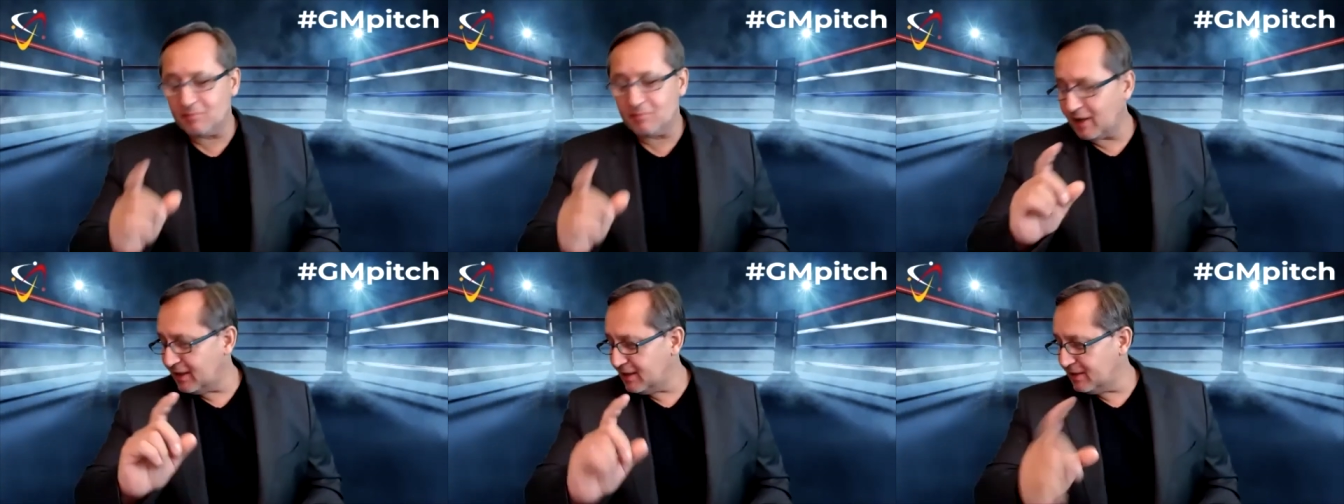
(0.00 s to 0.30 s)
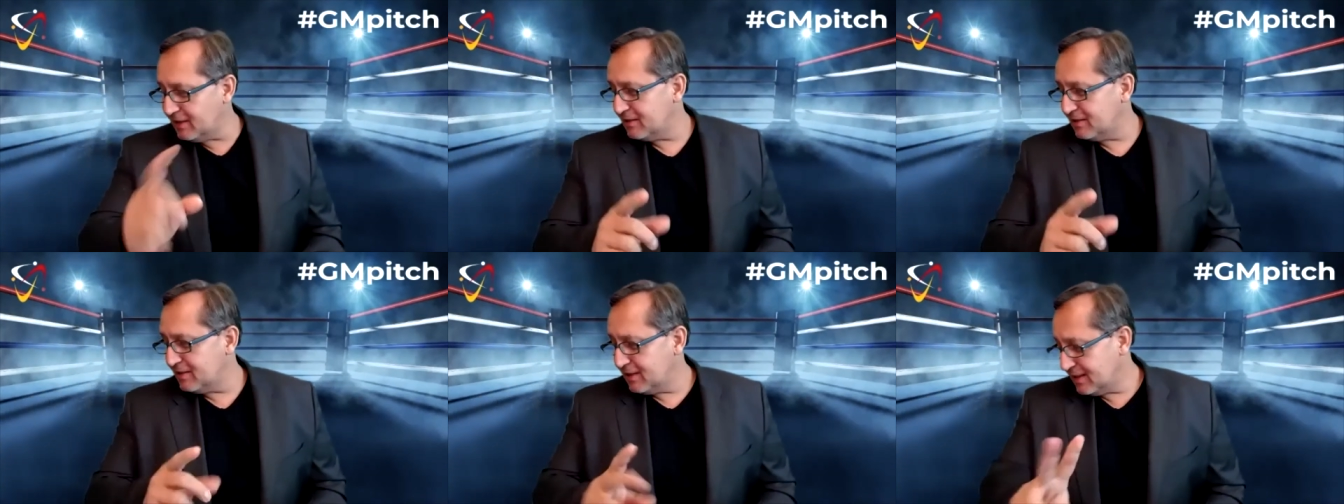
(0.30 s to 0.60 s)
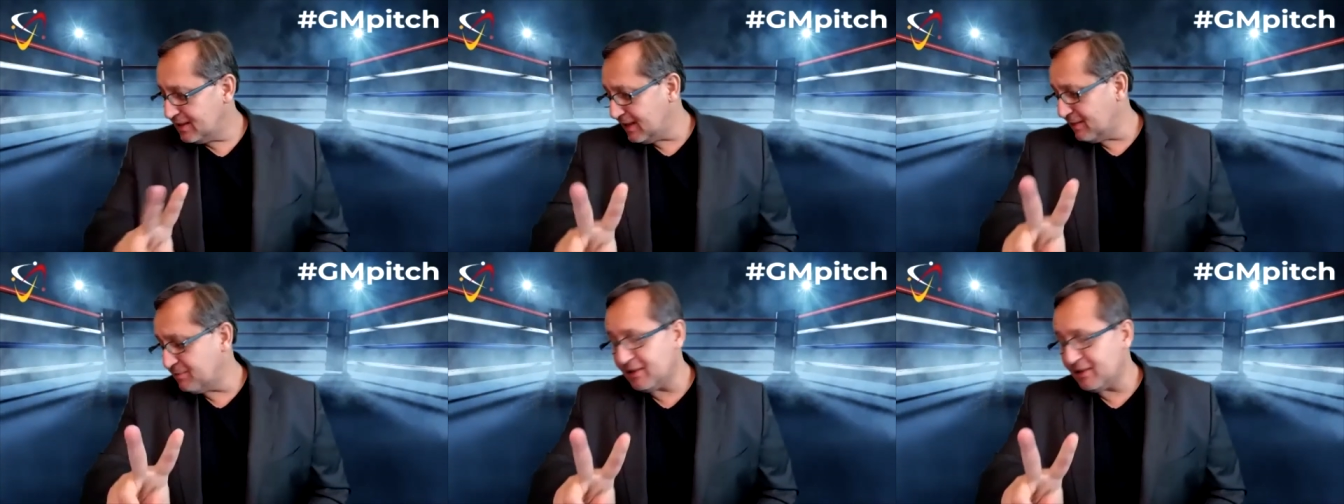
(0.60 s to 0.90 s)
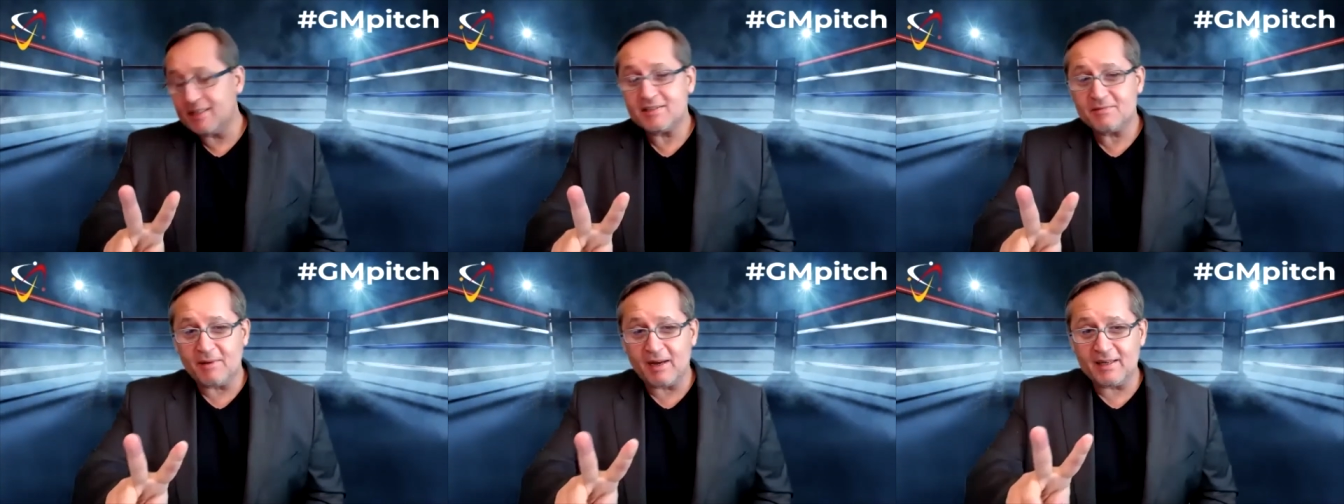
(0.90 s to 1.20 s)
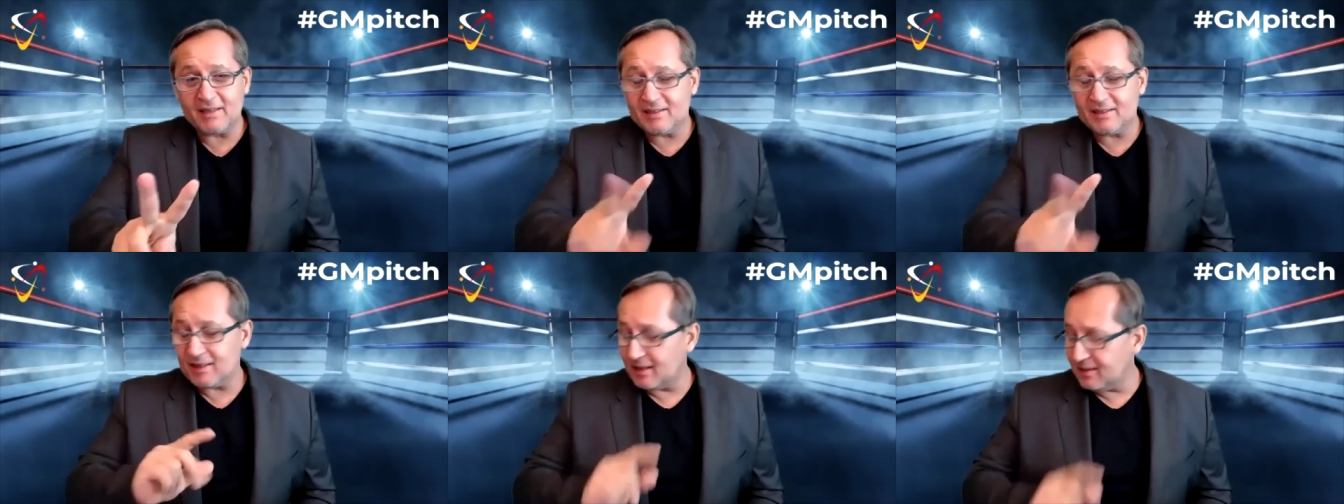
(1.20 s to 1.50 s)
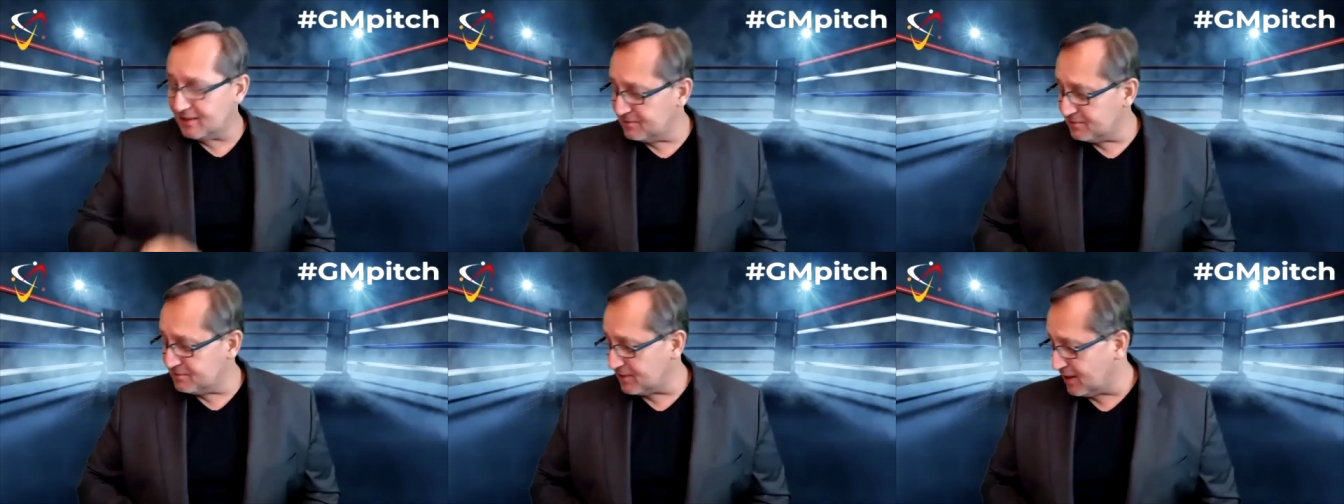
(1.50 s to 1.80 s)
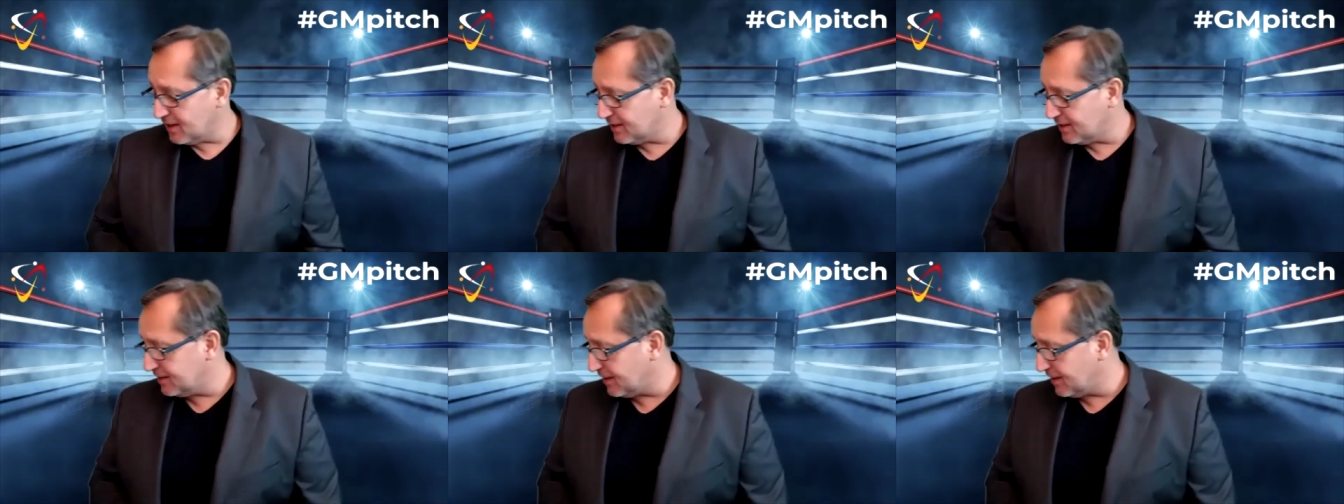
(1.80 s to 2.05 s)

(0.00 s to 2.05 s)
Meine, ich habe eine zweigeteilte Frage.